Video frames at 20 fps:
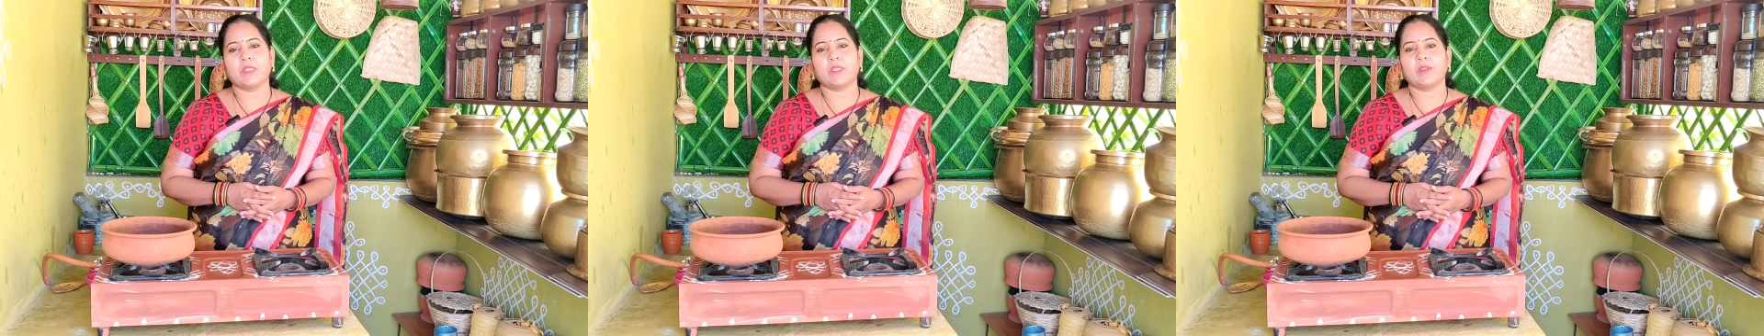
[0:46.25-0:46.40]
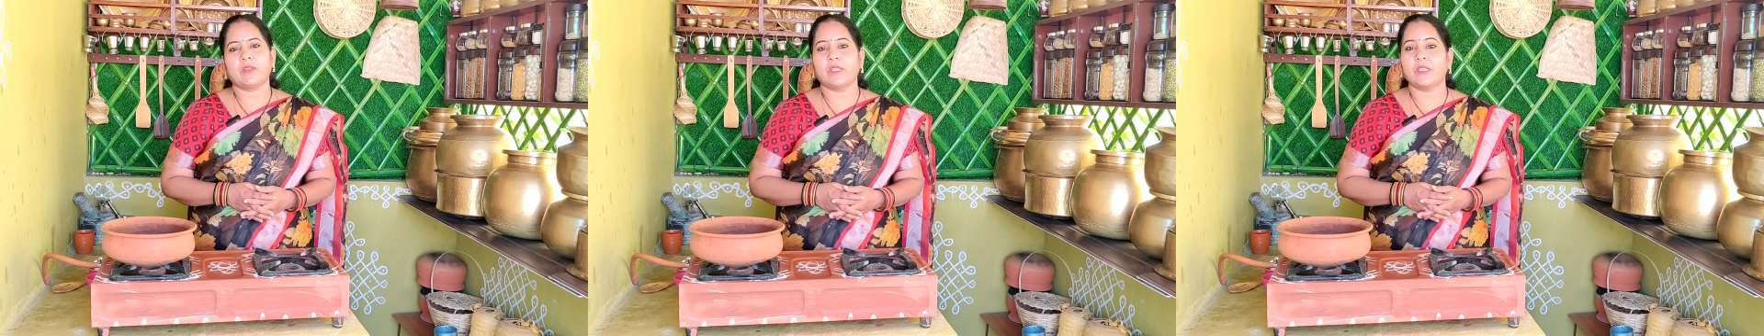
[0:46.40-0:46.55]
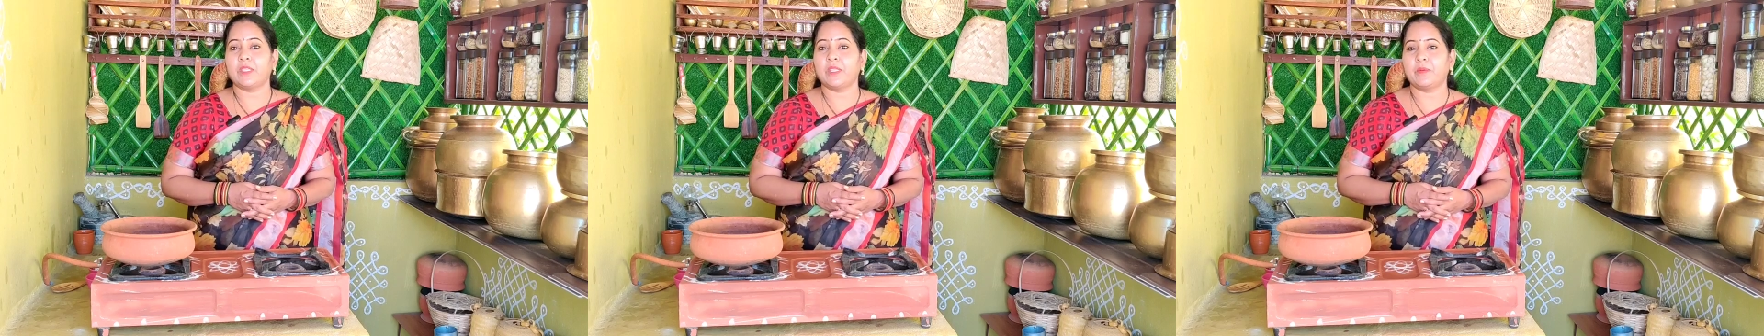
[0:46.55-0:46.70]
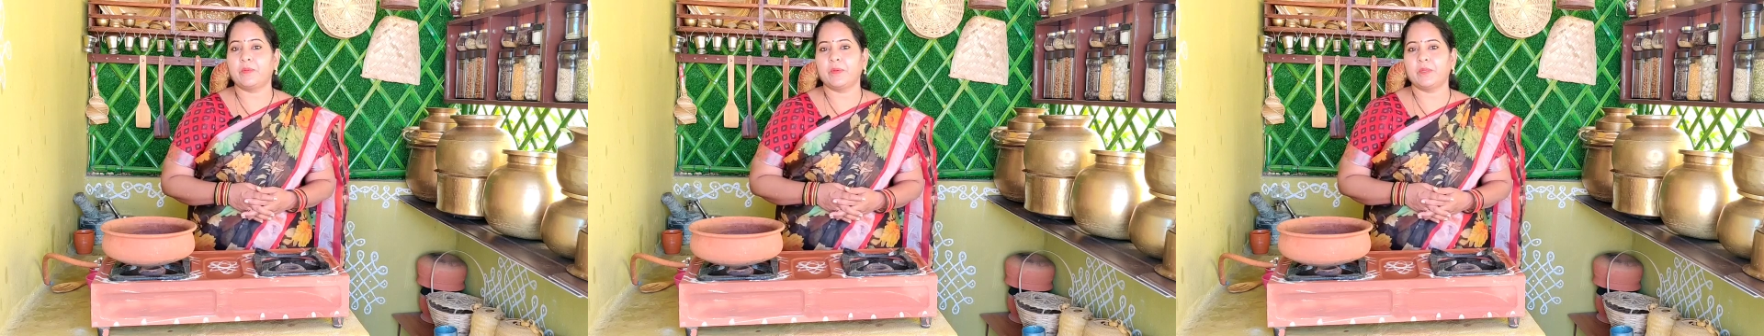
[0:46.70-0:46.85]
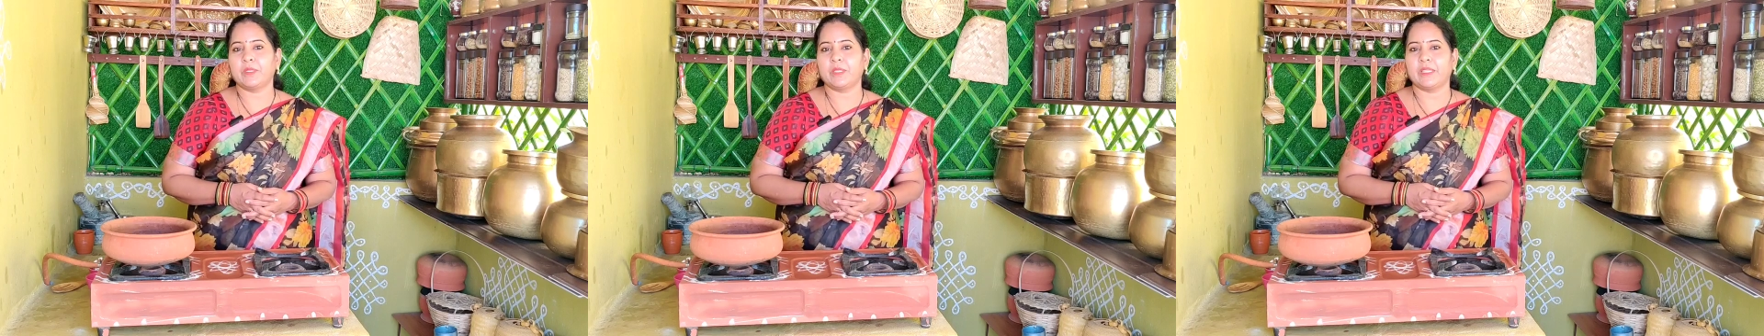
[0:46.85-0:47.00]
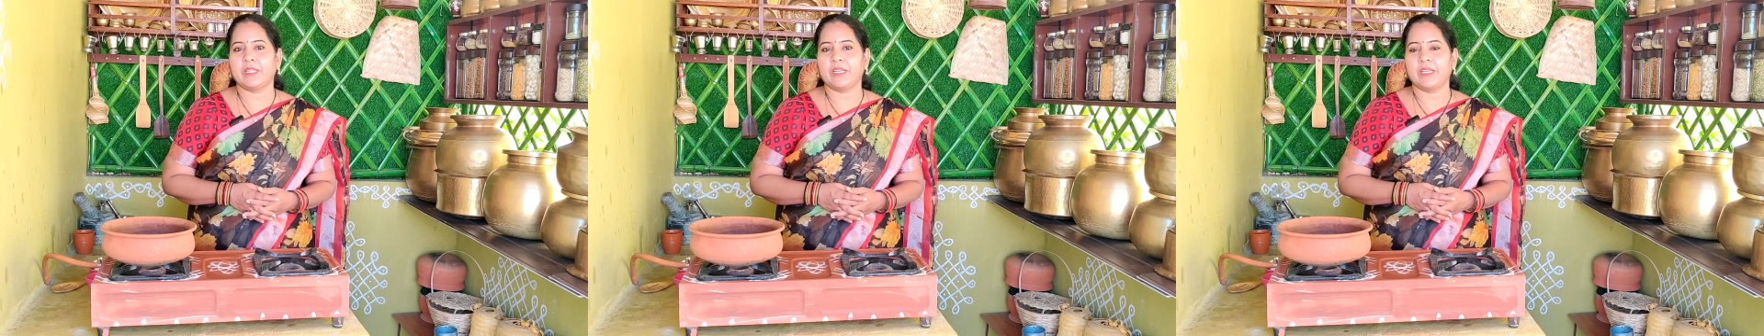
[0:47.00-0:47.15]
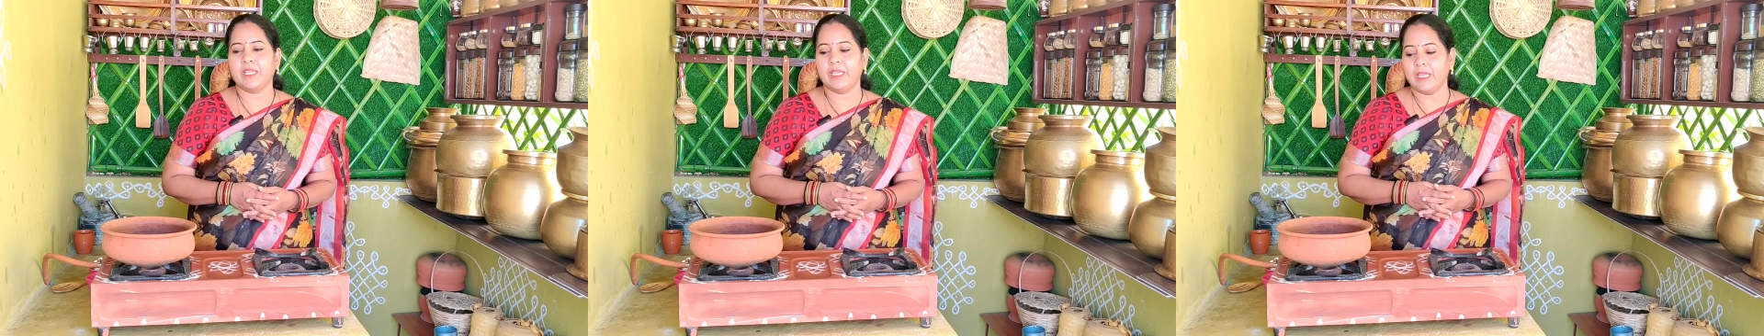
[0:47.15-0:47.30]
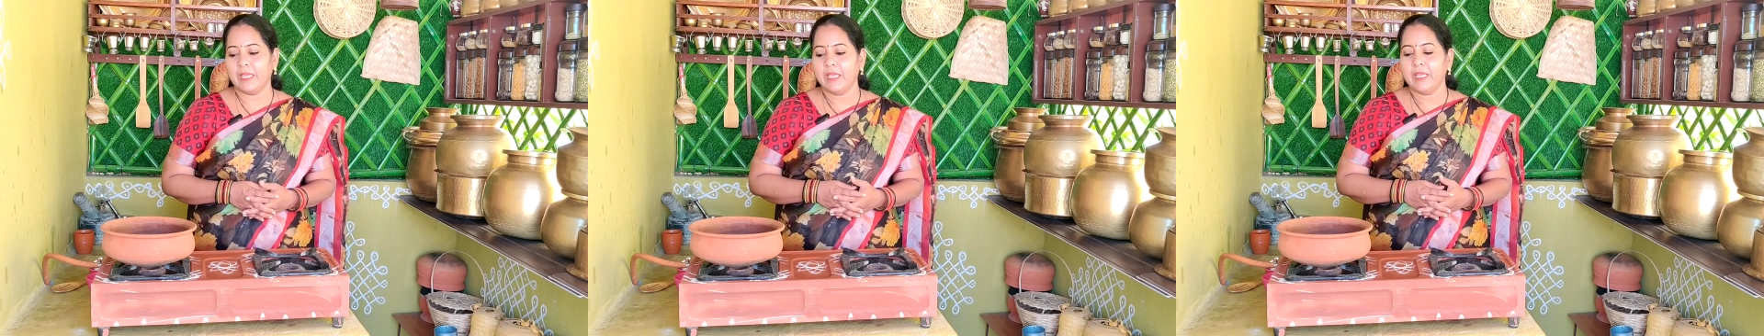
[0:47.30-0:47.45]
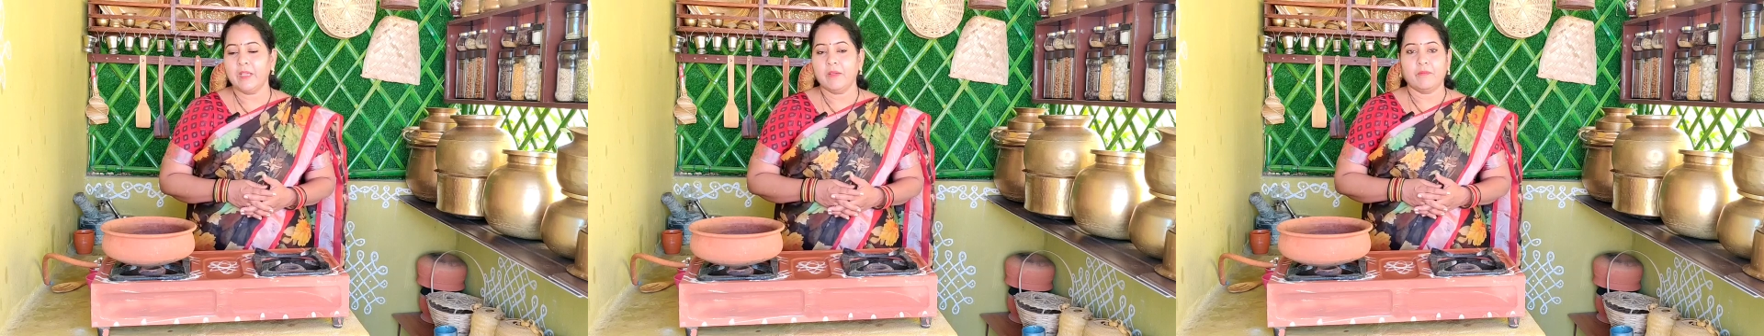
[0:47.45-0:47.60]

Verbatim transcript: మాత్రం అద్దరిపోతుందండి